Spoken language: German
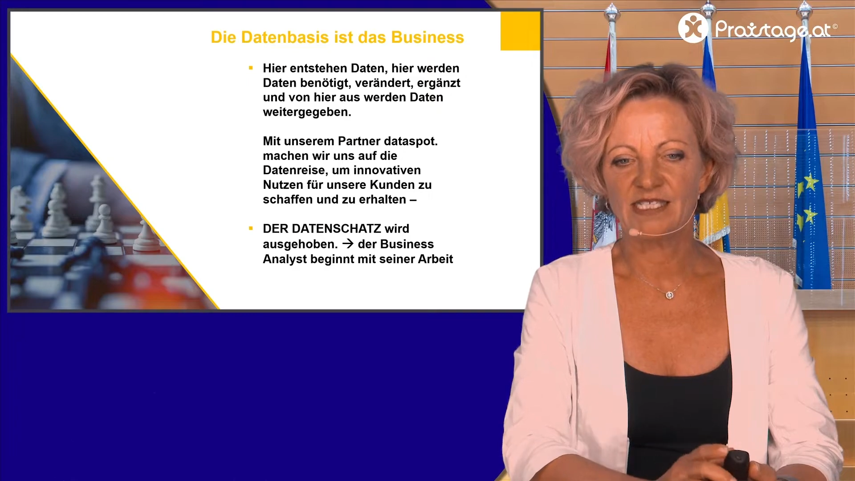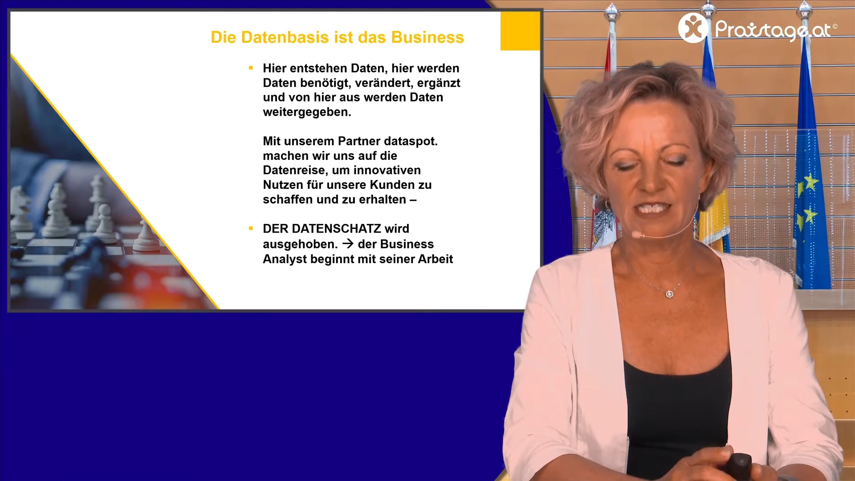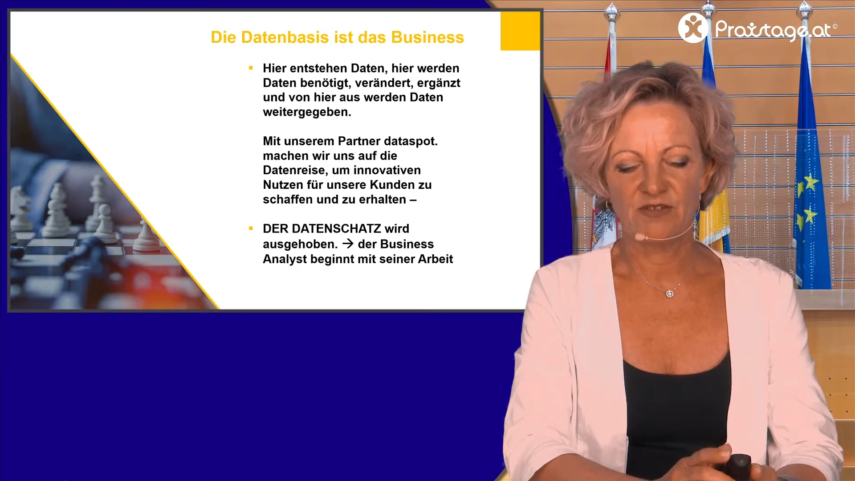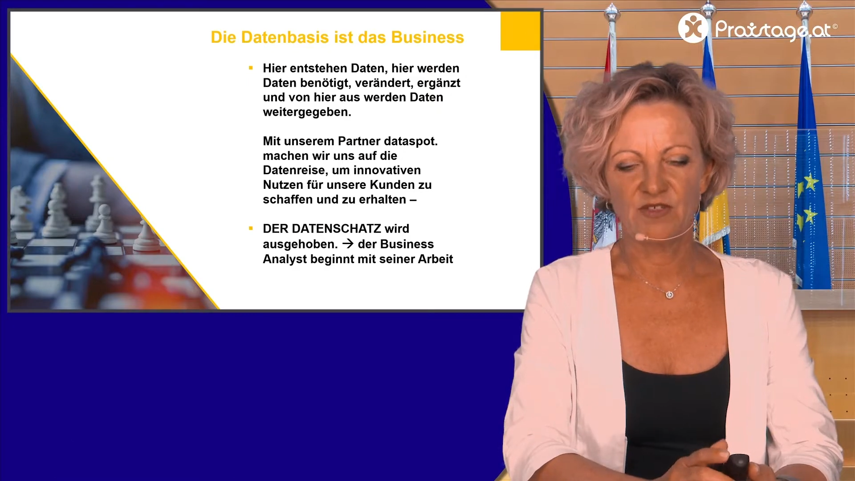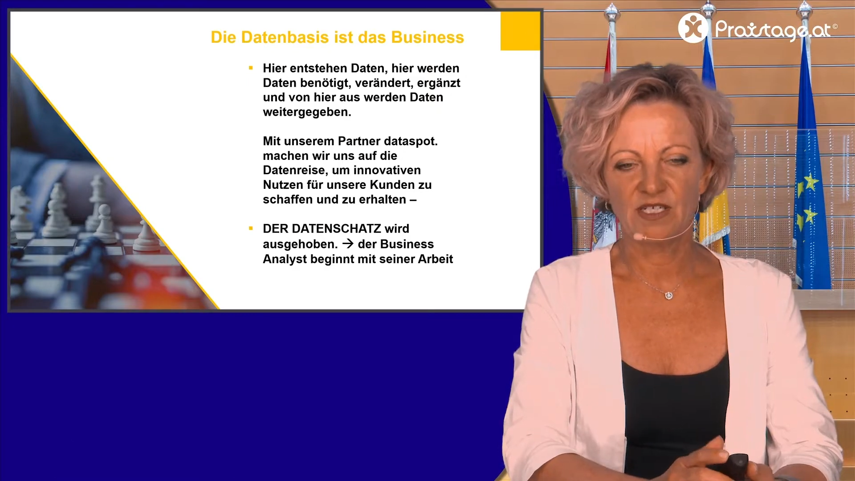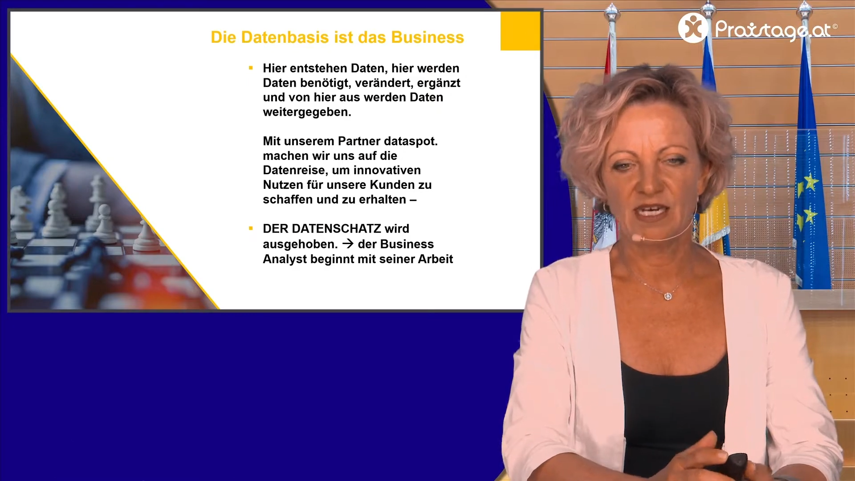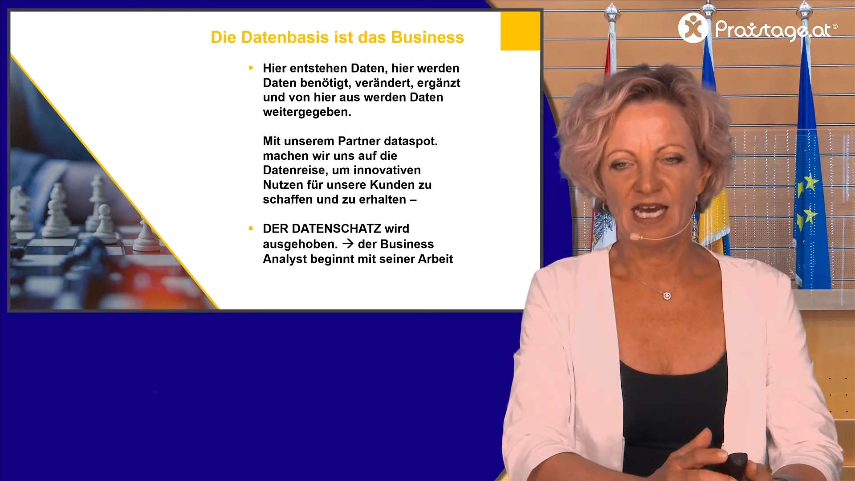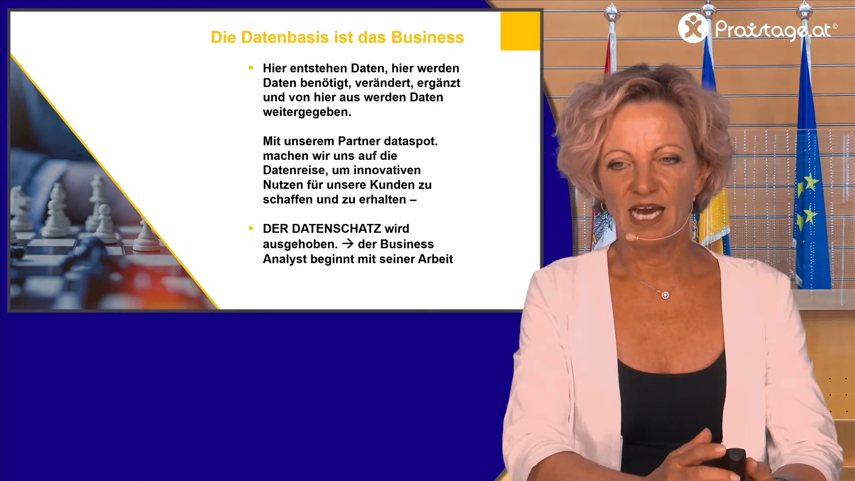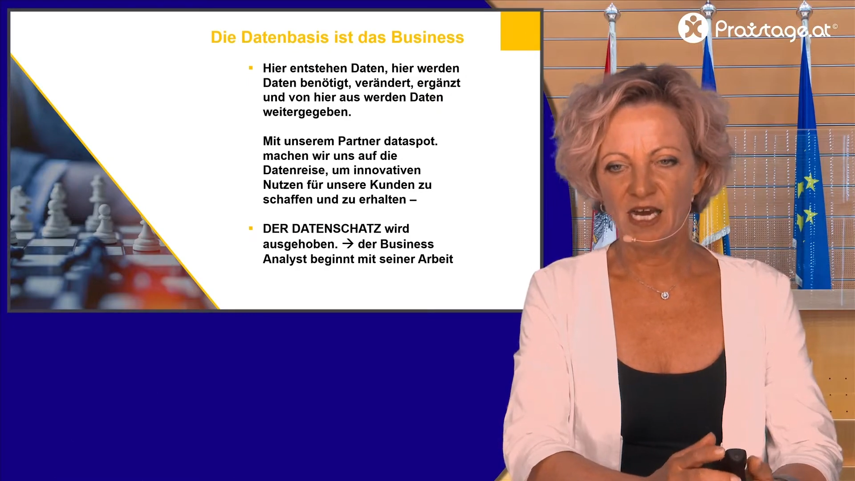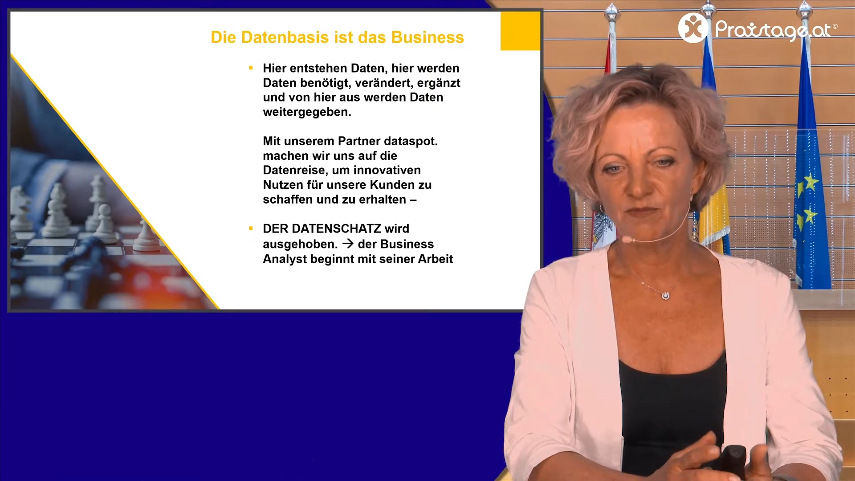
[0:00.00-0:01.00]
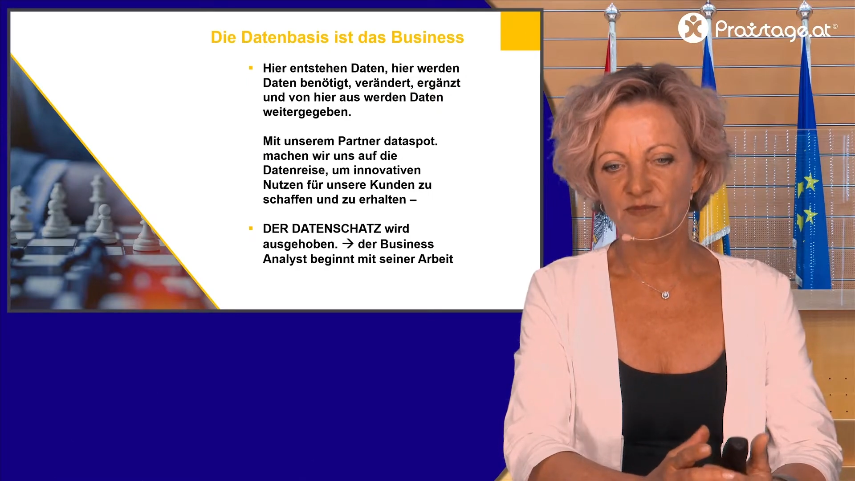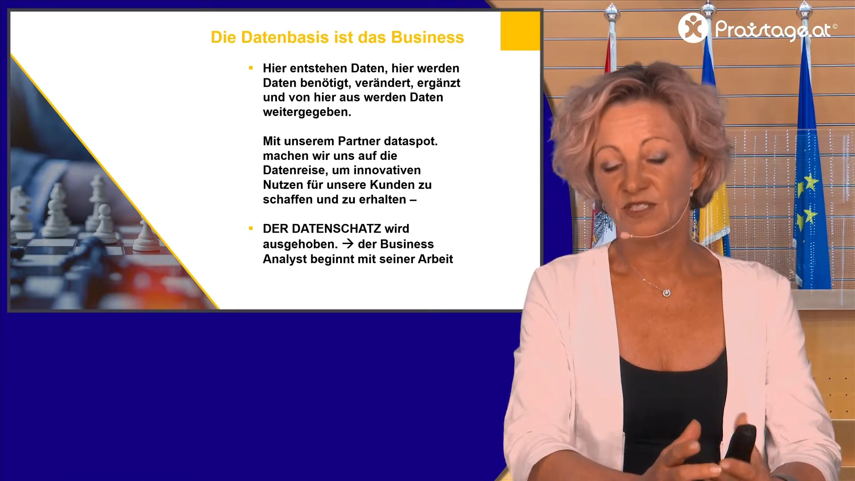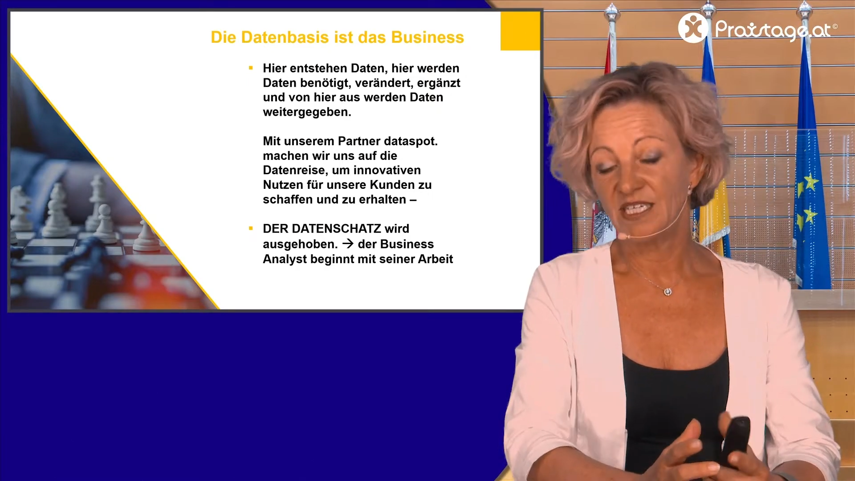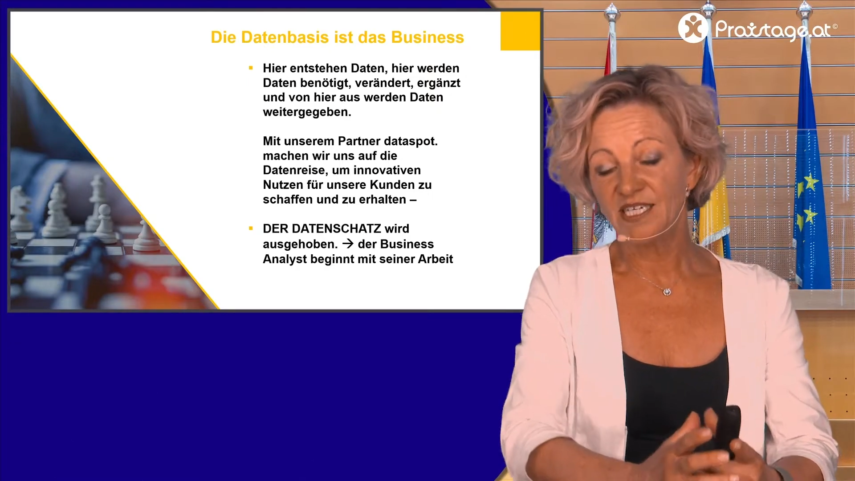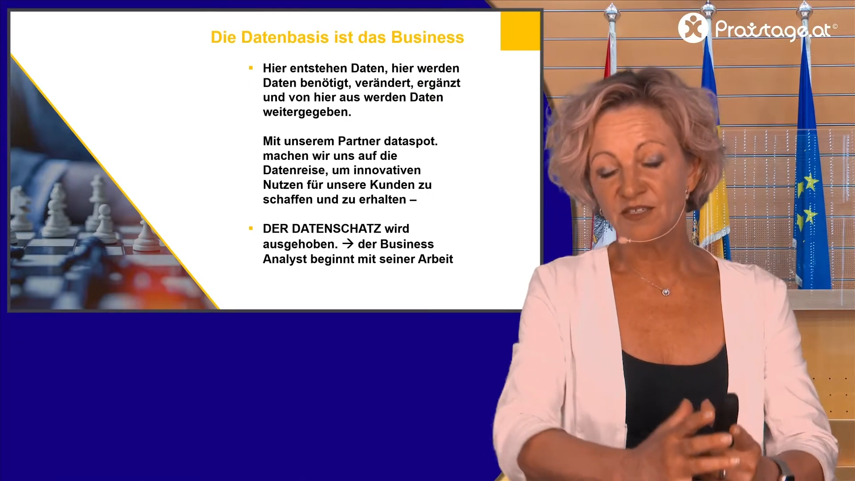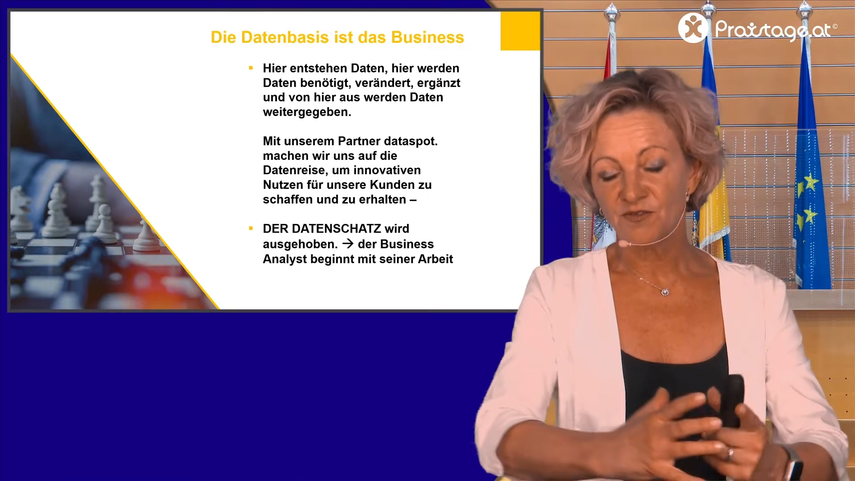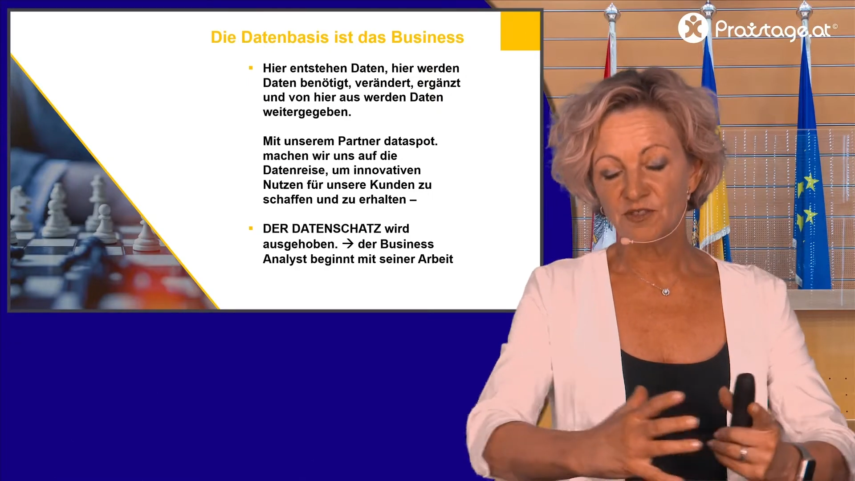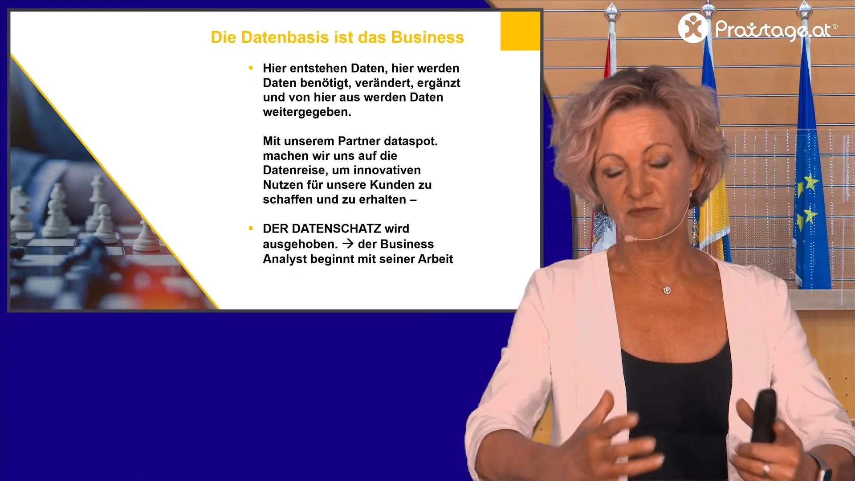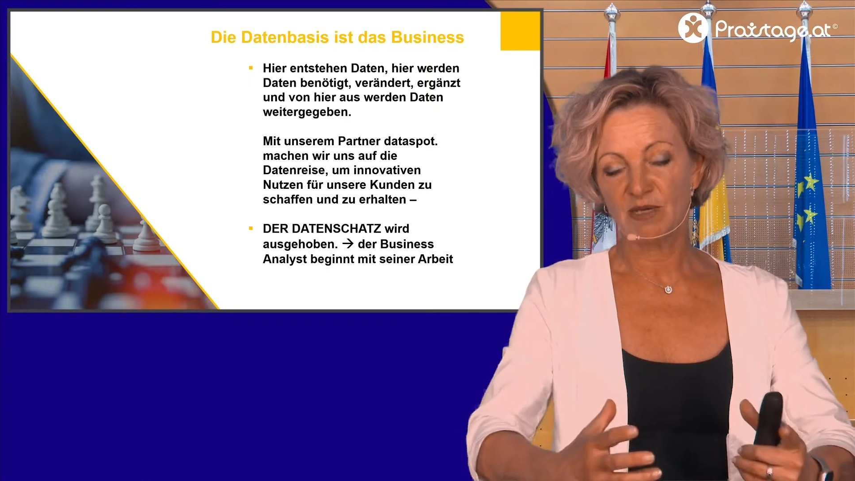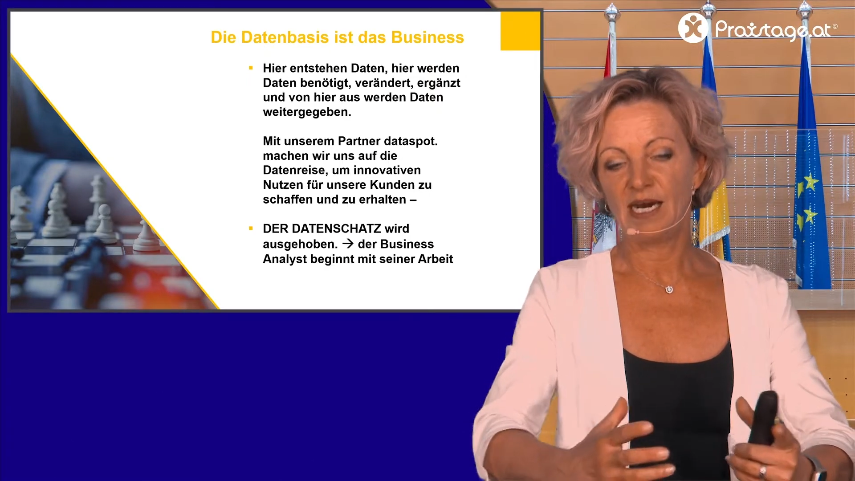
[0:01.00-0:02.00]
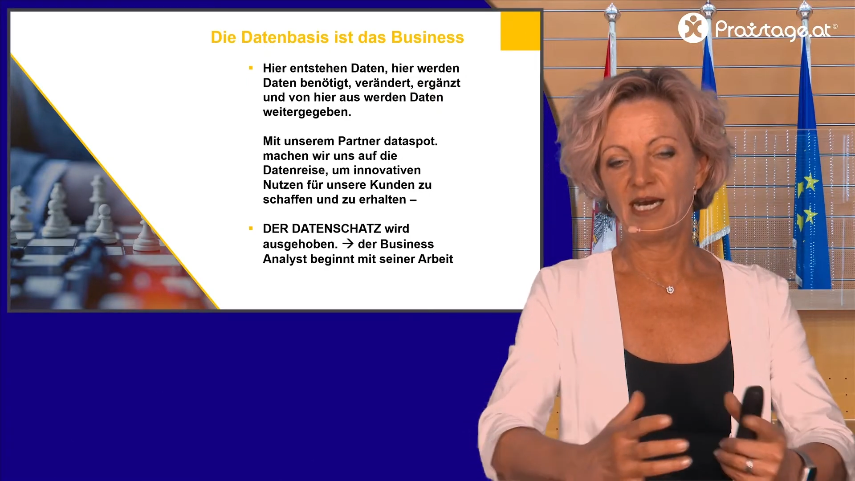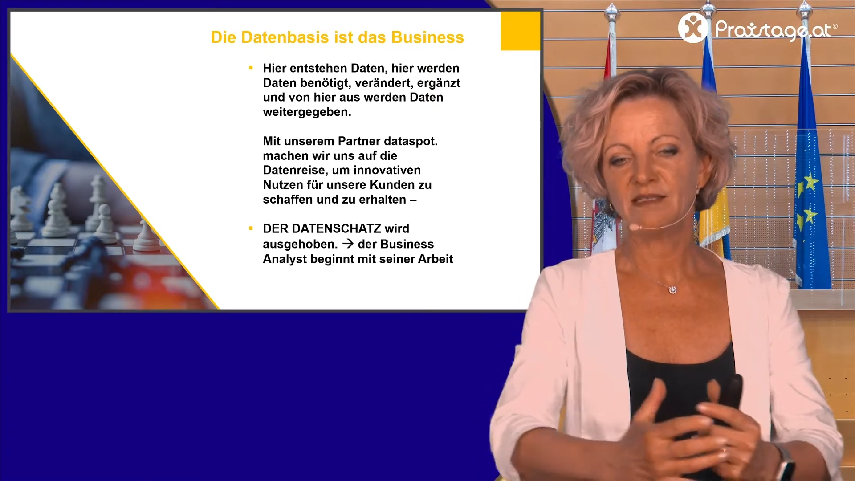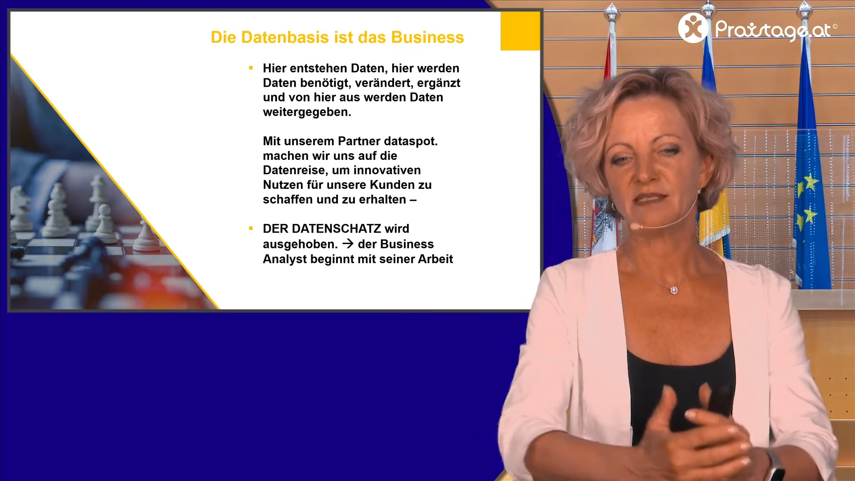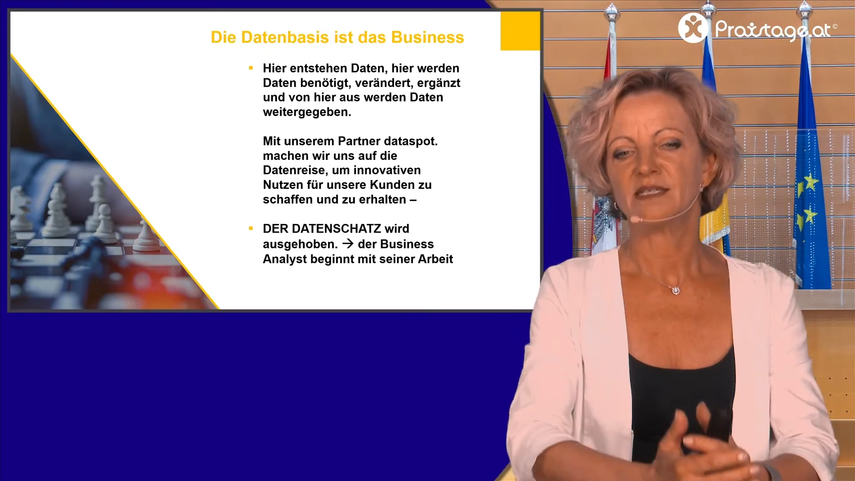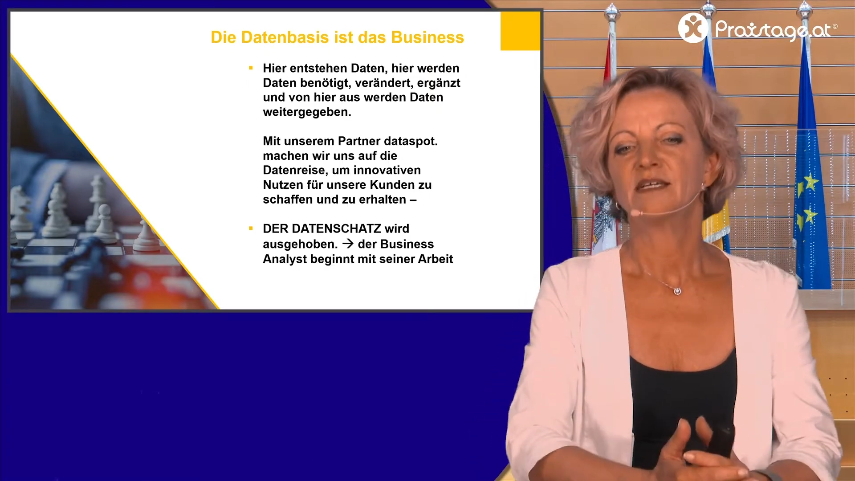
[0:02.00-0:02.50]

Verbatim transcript: den wir da haben und jede Firma hat,